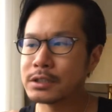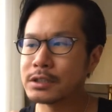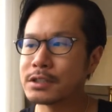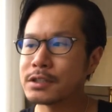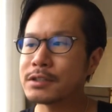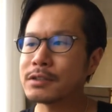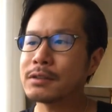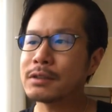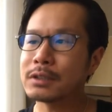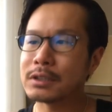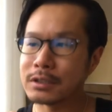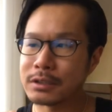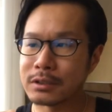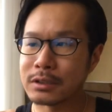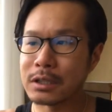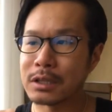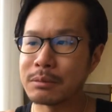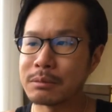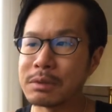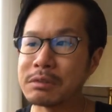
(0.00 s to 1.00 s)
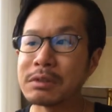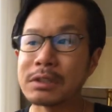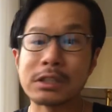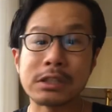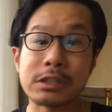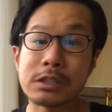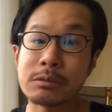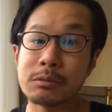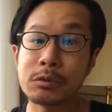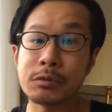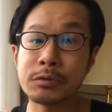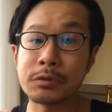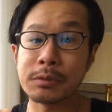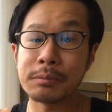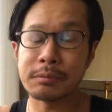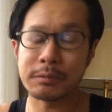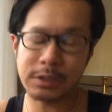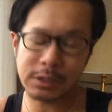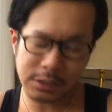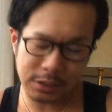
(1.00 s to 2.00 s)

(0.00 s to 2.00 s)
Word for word: 実はですね、まあ、私も含む、